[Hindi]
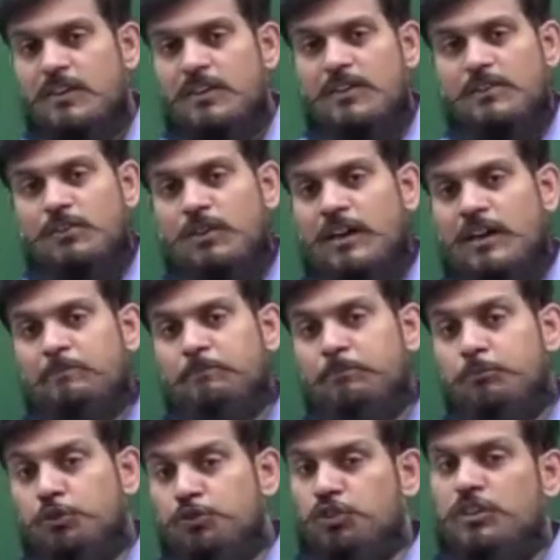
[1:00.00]
तो आप
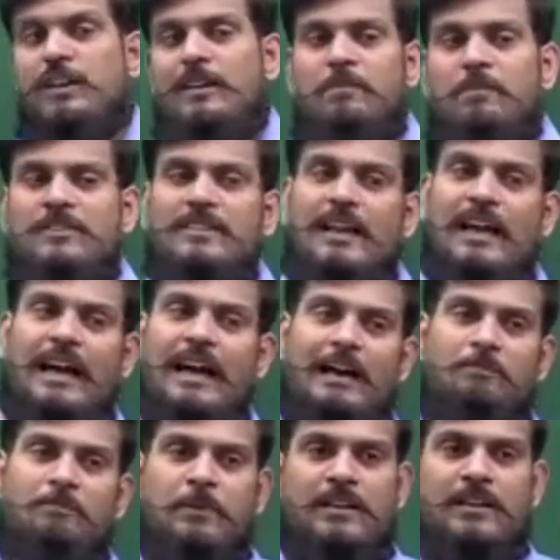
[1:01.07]
पूछिए बस
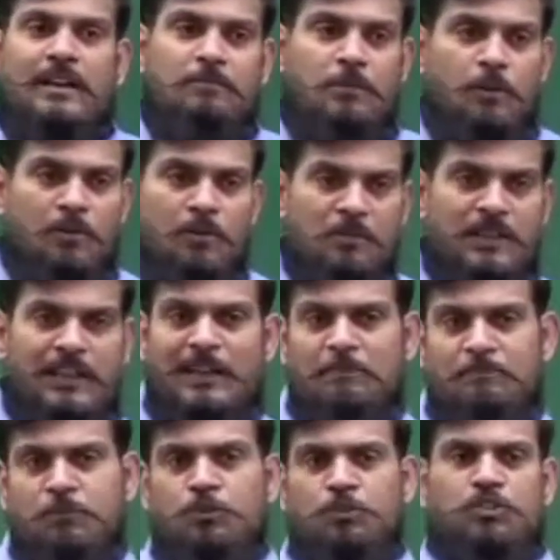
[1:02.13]
आपका प्रॉब्लम यह है कि आप
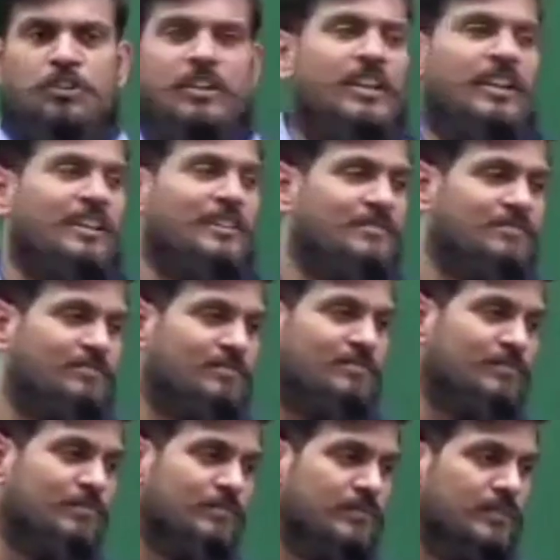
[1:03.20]
पूछते नहीं
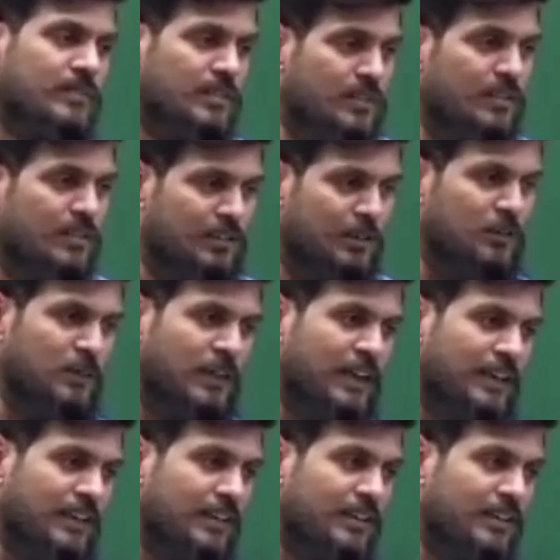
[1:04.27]
समझ में आया कि
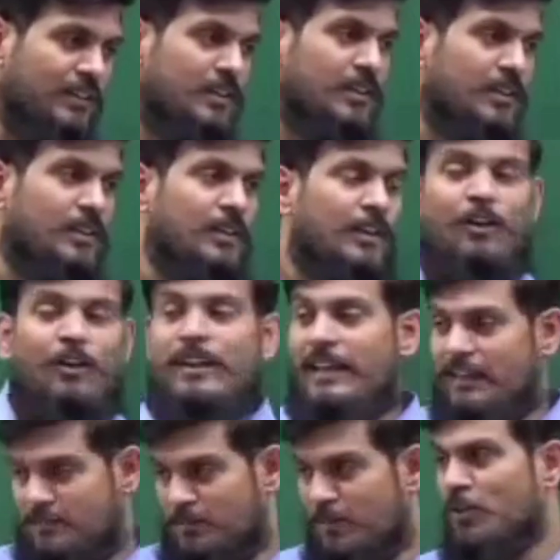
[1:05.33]
नहीं और ये एक
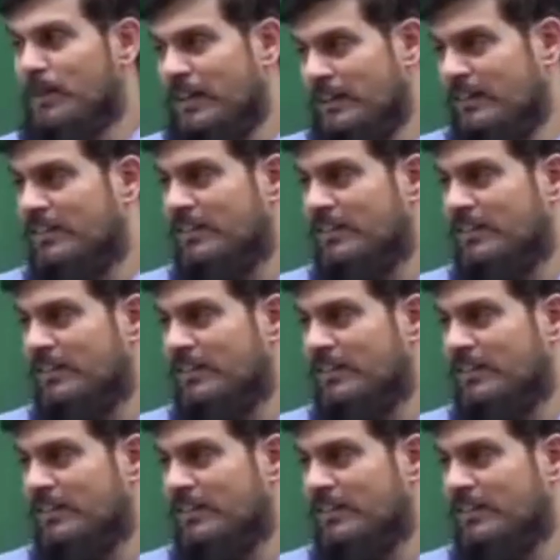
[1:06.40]
और बात है रखना